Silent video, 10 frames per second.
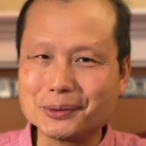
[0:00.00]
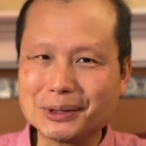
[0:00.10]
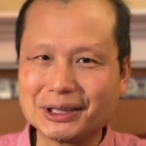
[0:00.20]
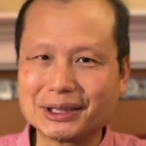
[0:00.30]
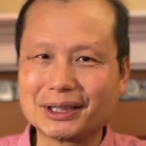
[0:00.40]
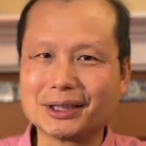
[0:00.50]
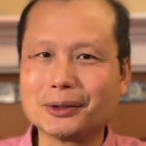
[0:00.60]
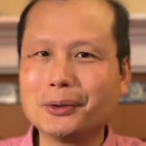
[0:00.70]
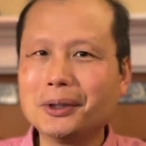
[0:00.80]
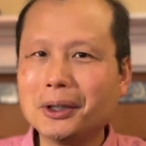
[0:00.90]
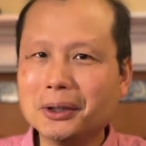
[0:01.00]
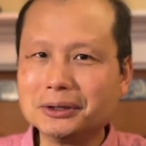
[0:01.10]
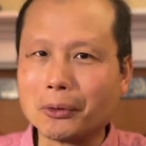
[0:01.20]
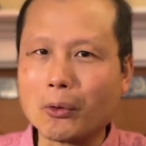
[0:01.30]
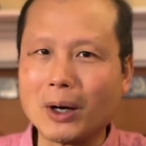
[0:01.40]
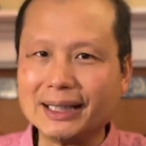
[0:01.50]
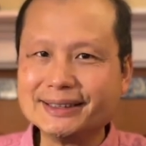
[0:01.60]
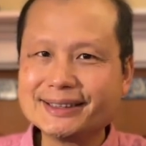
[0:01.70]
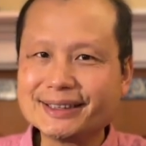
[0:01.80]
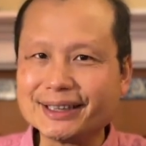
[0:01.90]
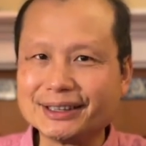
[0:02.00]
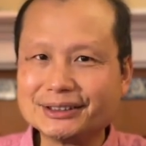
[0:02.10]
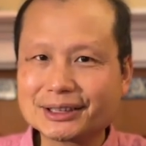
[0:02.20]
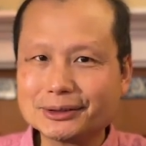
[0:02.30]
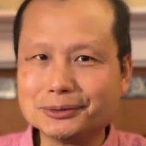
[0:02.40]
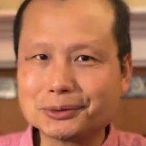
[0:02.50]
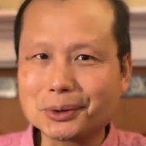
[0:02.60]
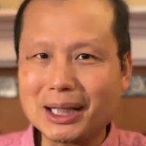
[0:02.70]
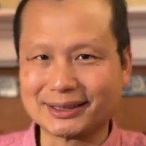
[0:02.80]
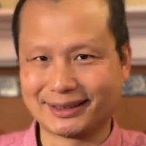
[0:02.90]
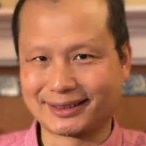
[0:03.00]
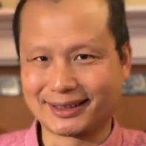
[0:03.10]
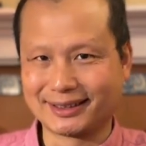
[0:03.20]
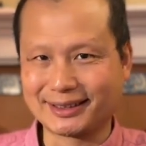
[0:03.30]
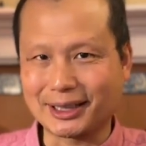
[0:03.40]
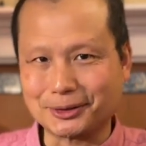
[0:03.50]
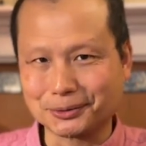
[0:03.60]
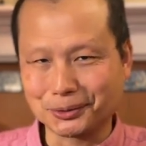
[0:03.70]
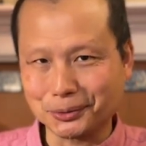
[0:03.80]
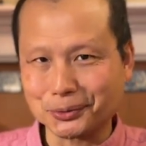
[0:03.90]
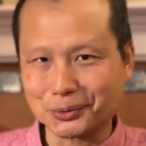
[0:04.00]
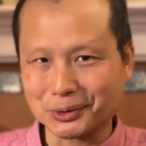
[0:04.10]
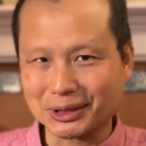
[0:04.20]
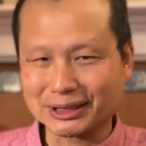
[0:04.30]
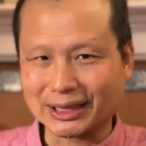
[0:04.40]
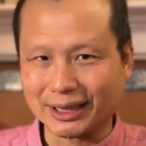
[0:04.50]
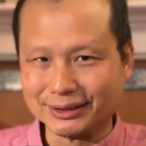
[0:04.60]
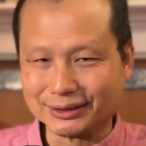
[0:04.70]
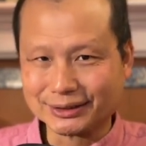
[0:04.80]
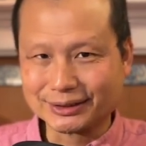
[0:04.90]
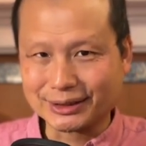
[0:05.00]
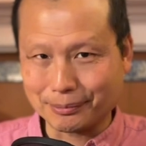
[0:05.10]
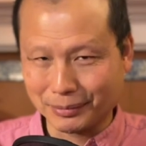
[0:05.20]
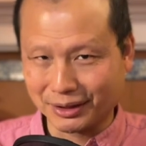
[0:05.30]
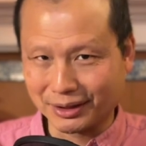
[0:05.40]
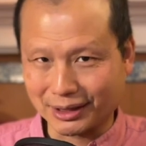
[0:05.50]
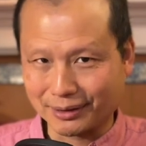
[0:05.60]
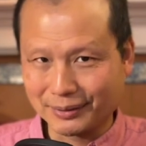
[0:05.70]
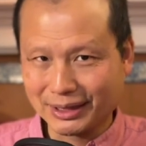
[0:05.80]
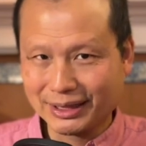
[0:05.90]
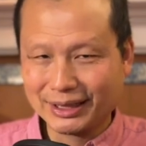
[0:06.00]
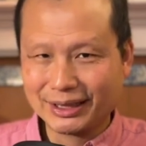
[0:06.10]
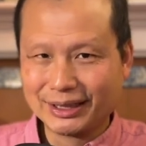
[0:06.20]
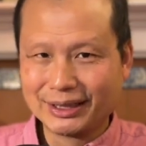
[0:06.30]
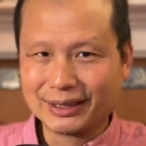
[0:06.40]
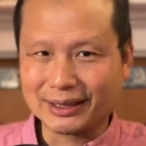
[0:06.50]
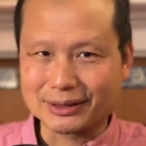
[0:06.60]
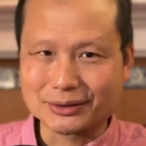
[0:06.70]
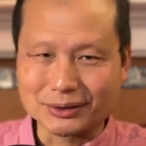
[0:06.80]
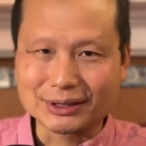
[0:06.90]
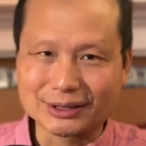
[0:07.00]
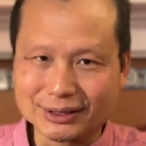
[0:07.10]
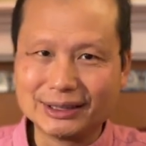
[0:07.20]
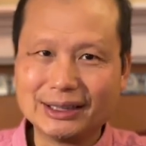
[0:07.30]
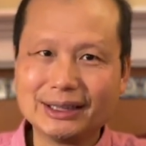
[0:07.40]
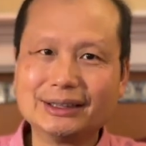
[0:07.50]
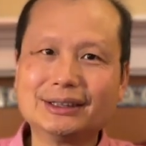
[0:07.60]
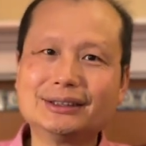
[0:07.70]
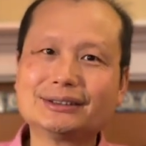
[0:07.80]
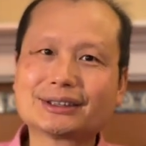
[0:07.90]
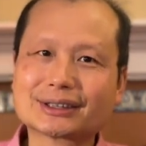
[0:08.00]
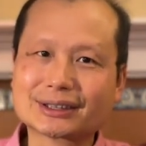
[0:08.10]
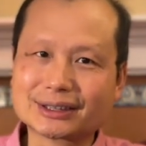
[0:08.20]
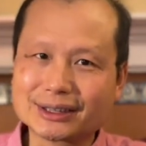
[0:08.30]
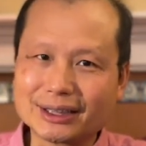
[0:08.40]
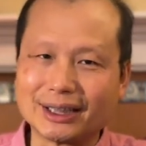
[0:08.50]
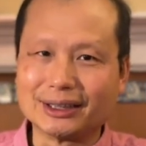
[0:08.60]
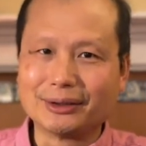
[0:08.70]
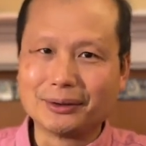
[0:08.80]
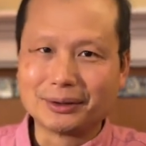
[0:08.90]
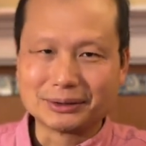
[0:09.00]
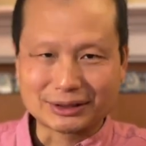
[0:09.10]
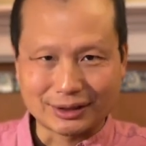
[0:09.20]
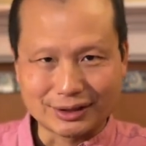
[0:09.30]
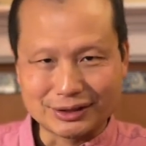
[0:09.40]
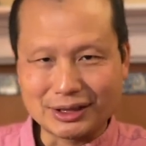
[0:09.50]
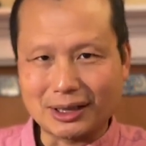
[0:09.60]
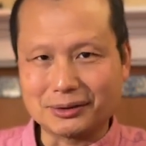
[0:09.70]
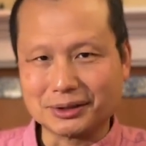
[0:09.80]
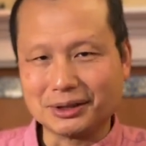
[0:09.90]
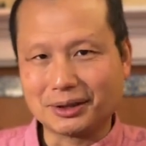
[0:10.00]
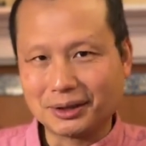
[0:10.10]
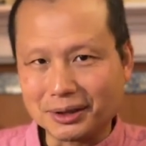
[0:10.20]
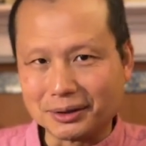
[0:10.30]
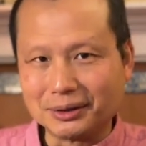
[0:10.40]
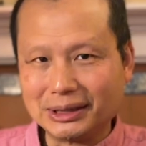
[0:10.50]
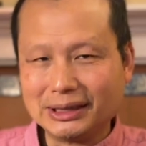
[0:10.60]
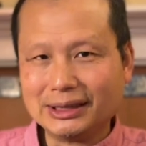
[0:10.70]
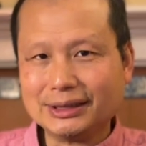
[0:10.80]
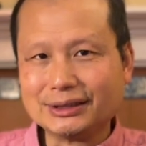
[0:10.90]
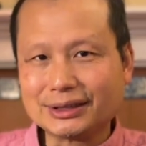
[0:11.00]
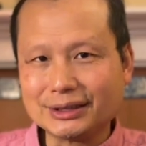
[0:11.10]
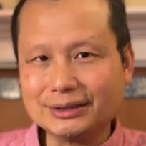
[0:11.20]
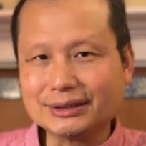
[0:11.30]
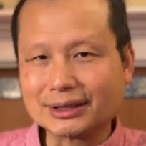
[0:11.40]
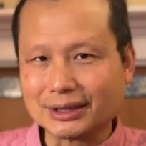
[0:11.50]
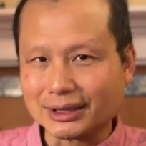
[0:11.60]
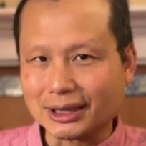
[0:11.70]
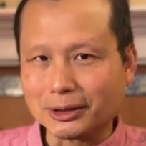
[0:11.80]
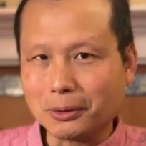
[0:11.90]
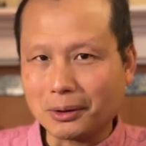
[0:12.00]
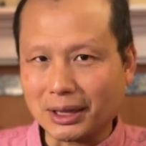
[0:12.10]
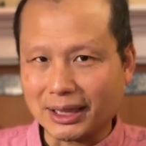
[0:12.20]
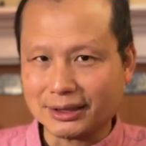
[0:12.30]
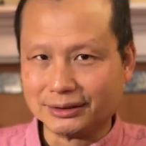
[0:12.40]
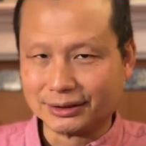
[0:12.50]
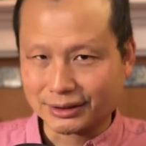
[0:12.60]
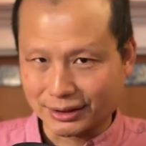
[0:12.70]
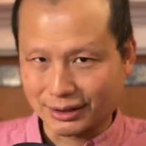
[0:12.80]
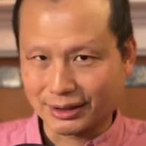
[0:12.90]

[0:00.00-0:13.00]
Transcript: 谓的就缓解症状的这个角度来证明的。说是吃了这个药以后，轻症的患者